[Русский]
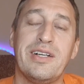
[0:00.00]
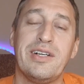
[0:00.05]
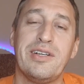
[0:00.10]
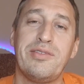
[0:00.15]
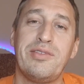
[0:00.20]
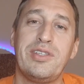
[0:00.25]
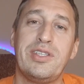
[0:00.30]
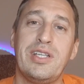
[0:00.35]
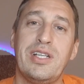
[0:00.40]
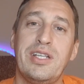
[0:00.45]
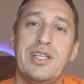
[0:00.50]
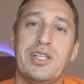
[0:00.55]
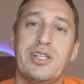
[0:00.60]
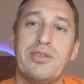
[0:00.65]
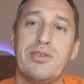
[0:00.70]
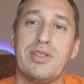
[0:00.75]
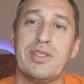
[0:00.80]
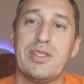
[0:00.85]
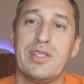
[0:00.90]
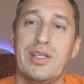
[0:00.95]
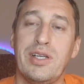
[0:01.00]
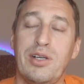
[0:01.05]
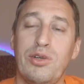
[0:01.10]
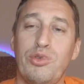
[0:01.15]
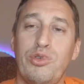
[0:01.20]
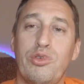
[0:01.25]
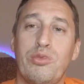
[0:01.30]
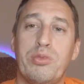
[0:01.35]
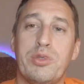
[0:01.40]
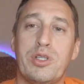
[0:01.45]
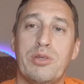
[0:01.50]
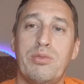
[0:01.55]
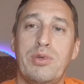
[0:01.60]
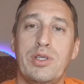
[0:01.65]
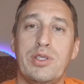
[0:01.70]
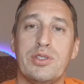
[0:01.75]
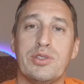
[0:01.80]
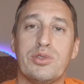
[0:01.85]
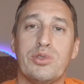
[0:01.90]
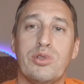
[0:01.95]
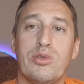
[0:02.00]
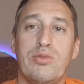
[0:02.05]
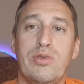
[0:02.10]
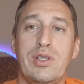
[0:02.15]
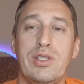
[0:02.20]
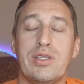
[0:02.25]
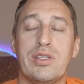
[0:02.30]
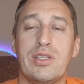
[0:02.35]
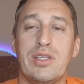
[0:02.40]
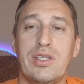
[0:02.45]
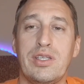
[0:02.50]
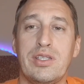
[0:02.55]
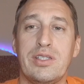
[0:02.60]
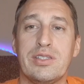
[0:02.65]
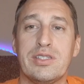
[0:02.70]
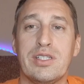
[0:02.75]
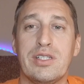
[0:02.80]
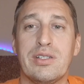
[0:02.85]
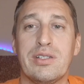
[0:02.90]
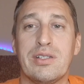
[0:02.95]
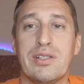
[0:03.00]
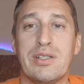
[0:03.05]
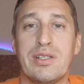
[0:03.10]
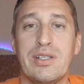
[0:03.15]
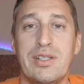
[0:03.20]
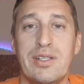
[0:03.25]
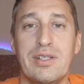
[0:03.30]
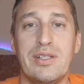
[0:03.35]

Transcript: а, вентилировать, а у него потребление 100 ватт, и за